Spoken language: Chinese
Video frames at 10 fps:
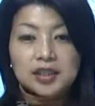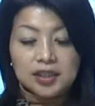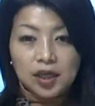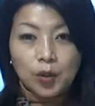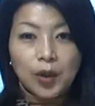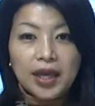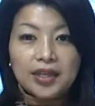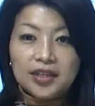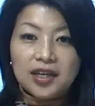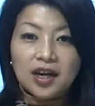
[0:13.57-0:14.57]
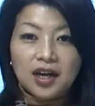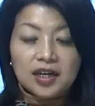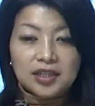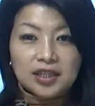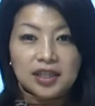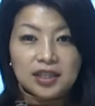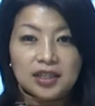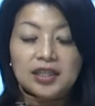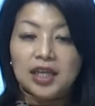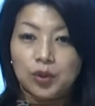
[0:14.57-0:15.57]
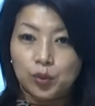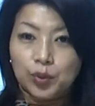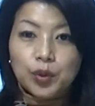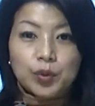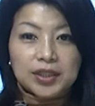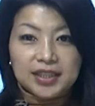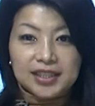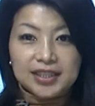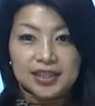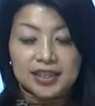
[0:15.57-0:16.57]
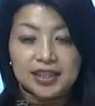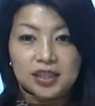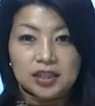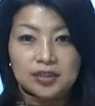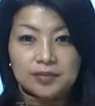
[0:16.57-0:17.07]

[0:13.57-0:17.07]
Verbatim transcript: 神会因人而异，给予不同的启示。